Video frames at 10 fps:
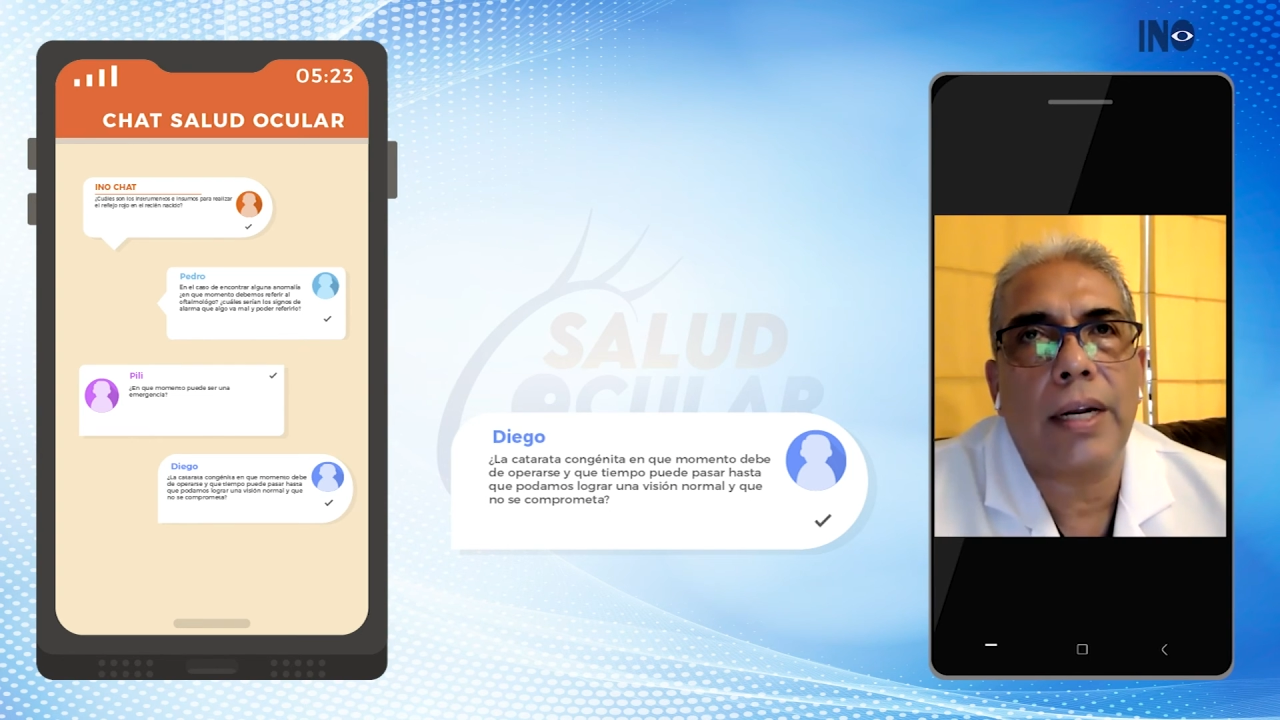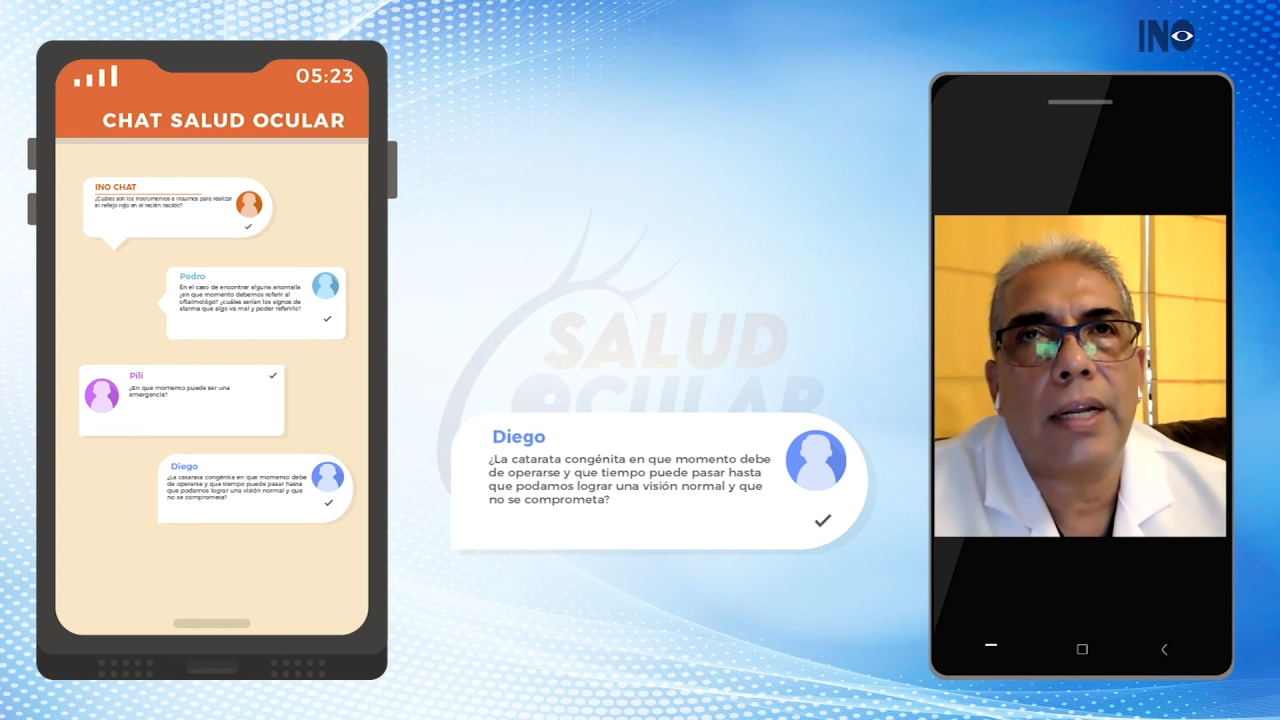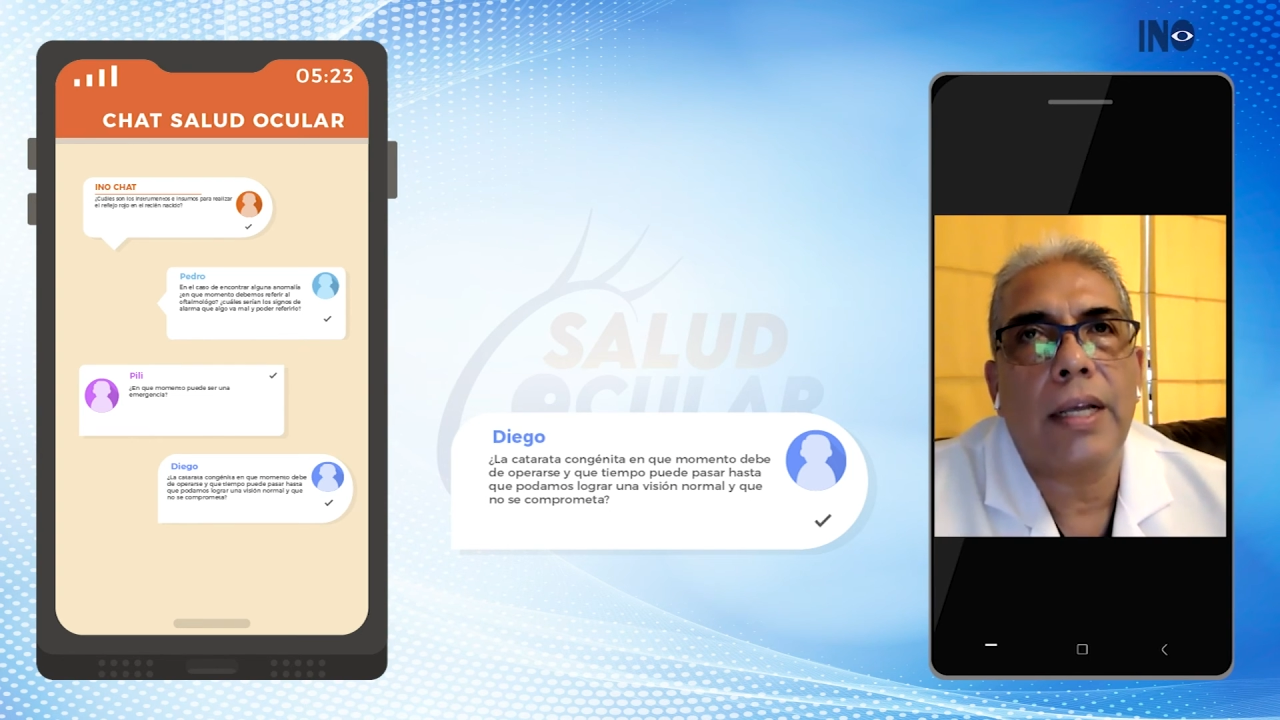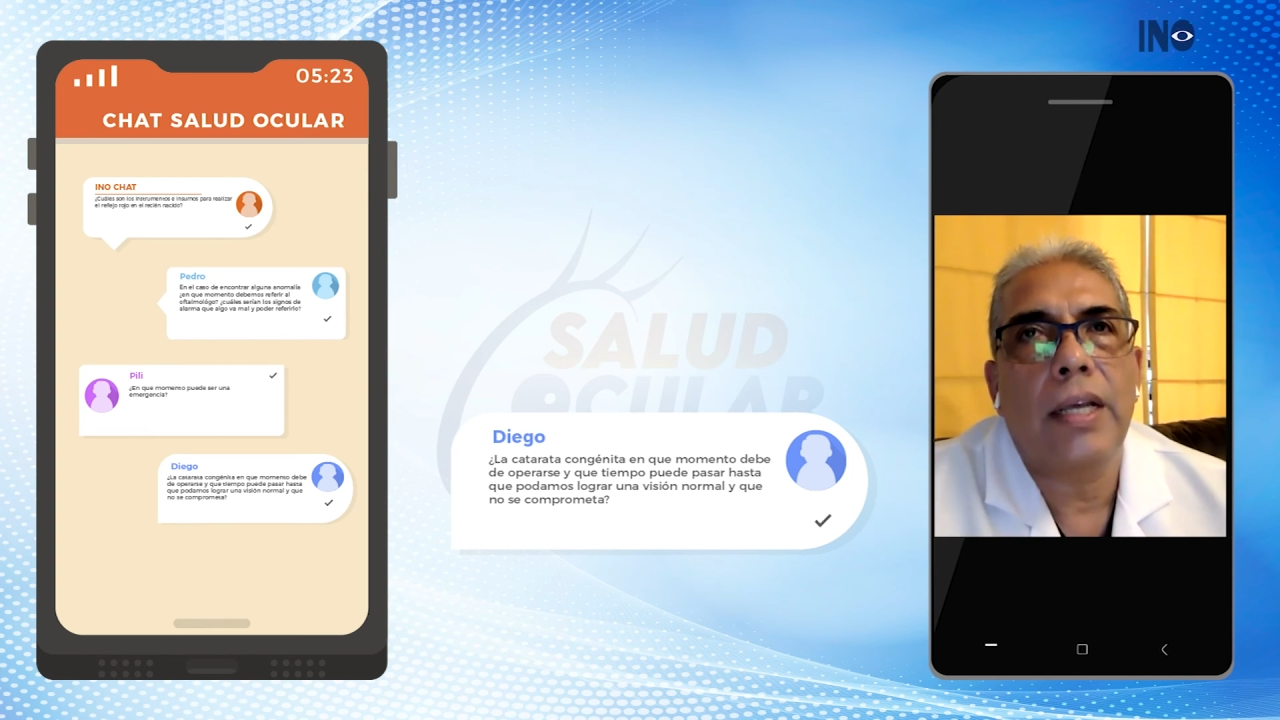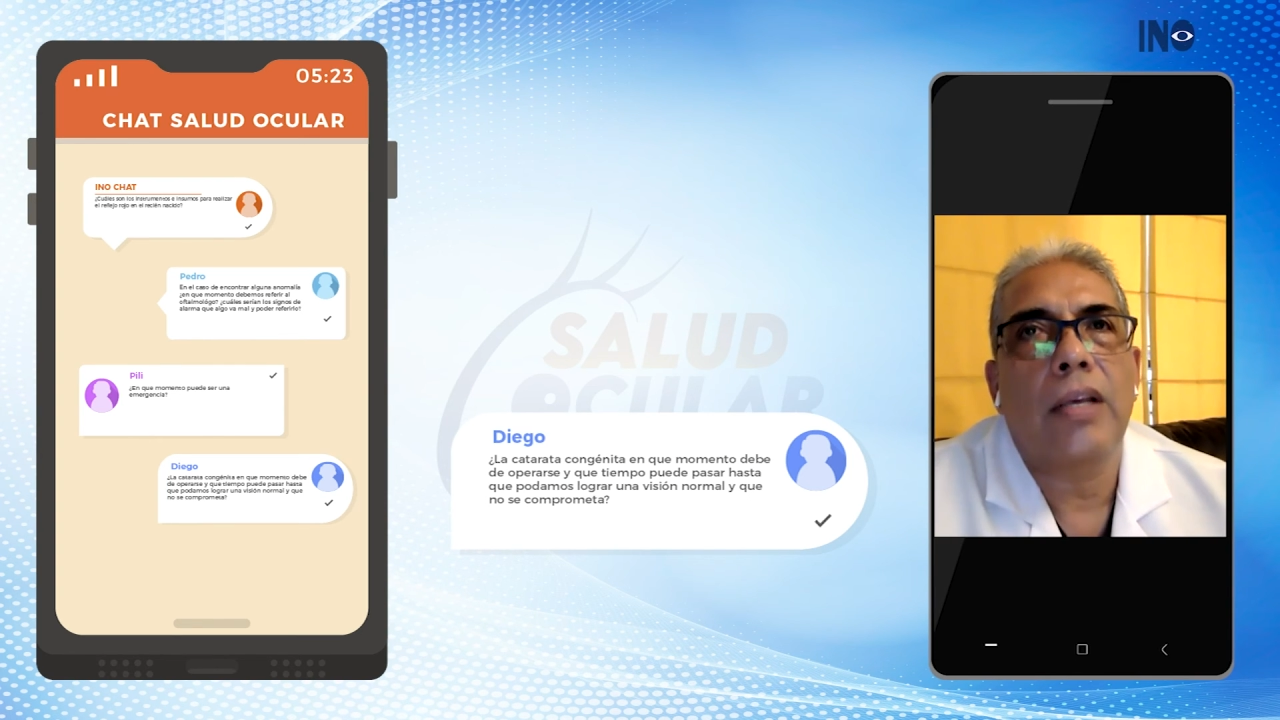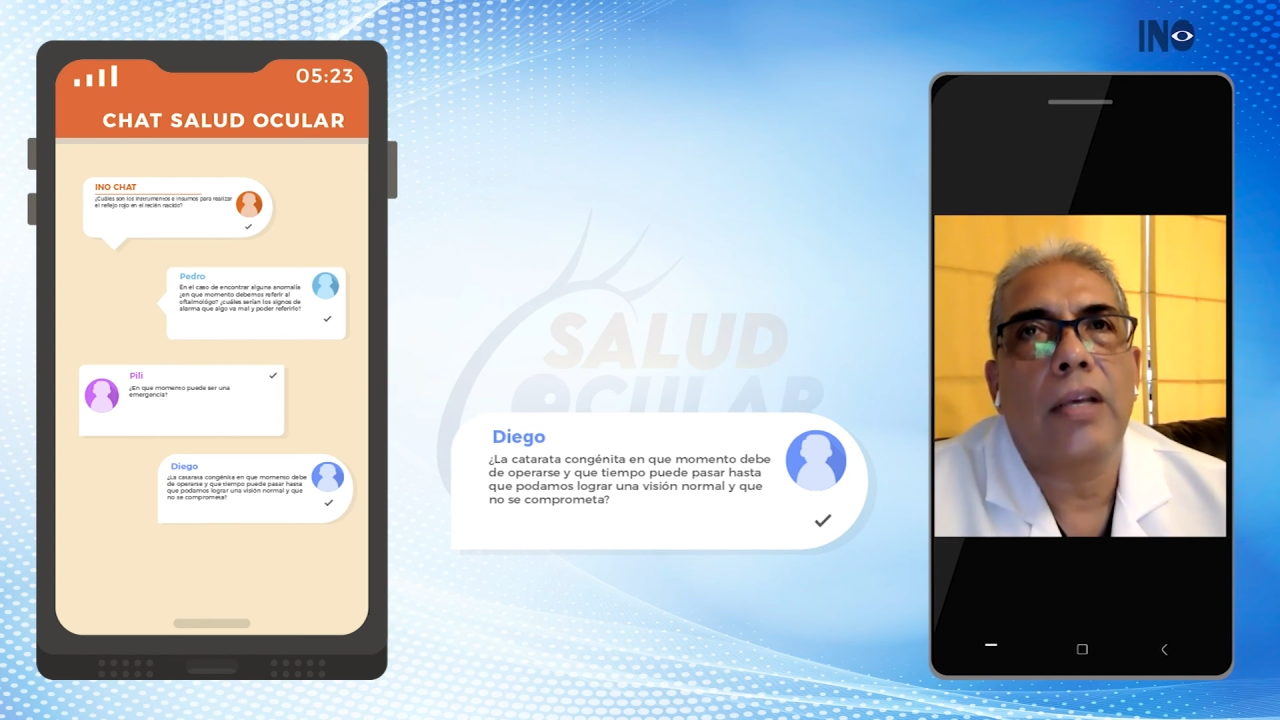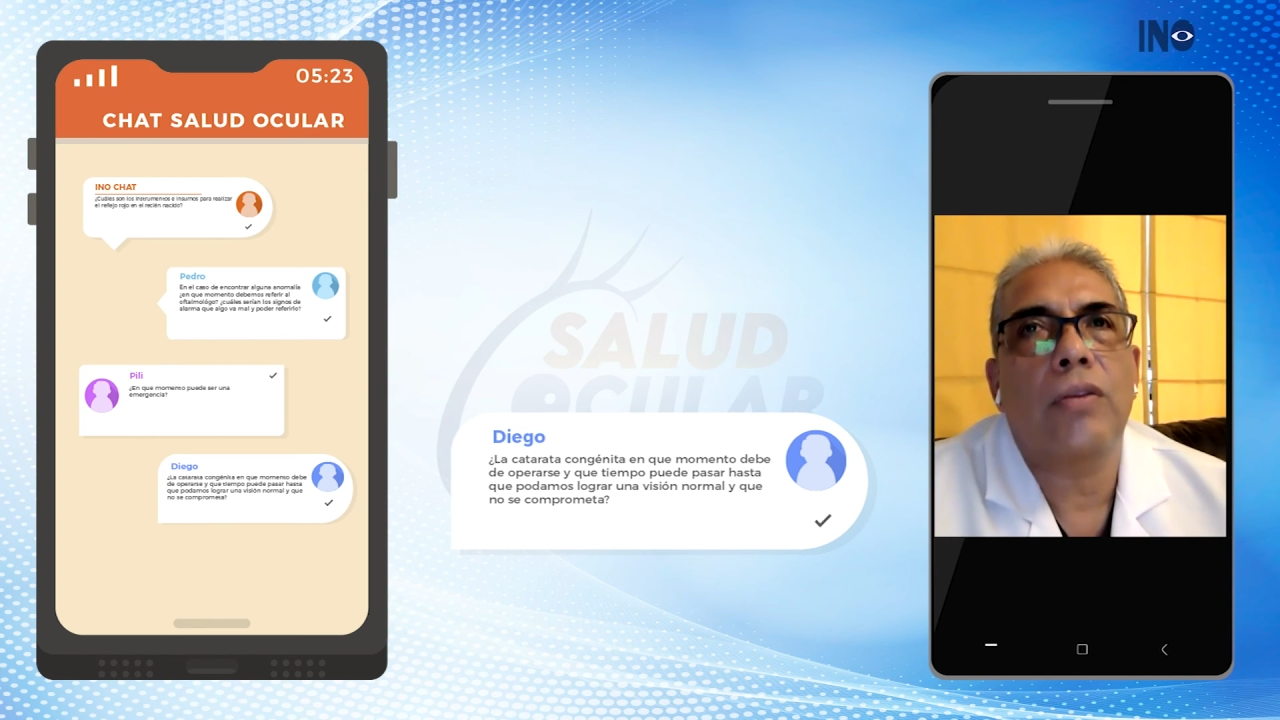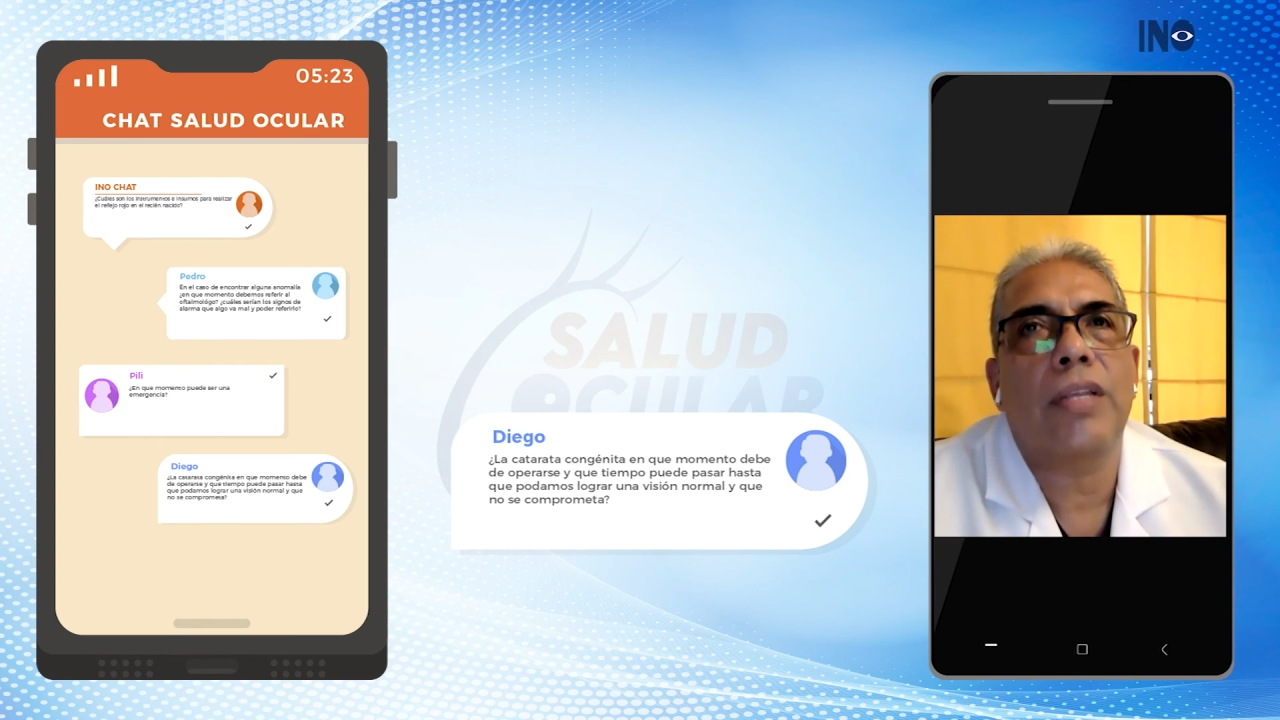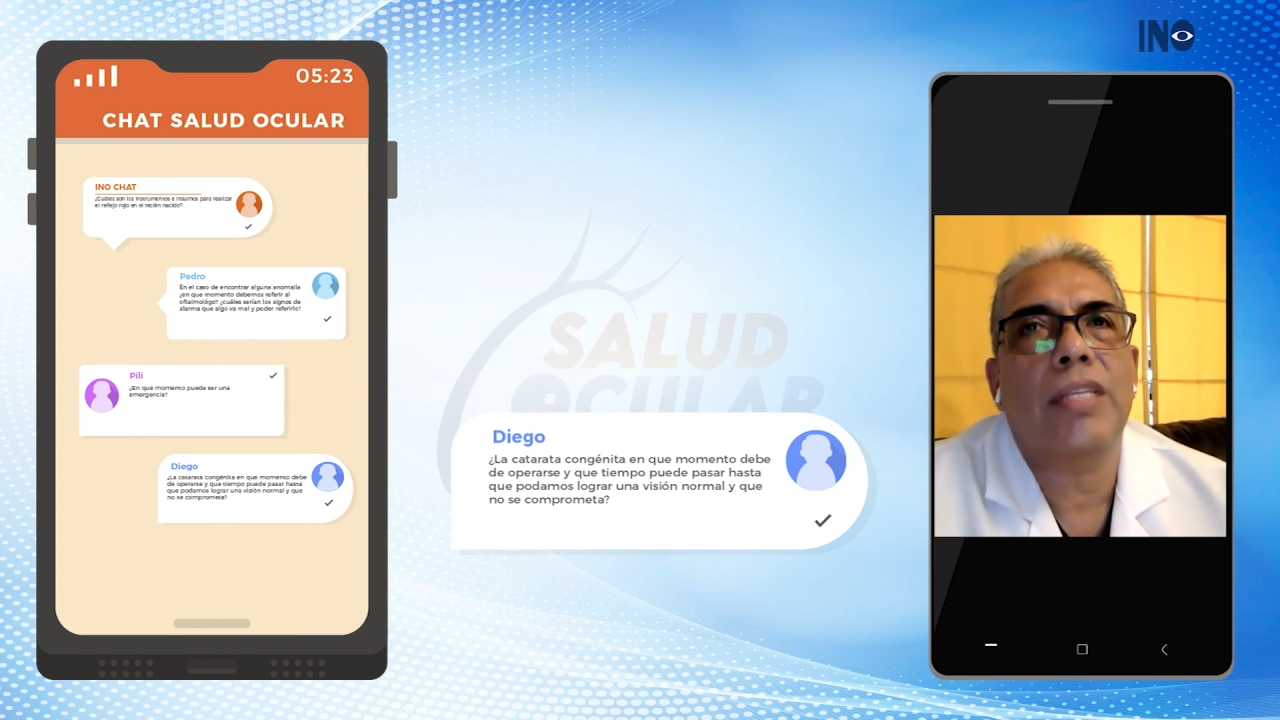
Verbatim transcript: intraocular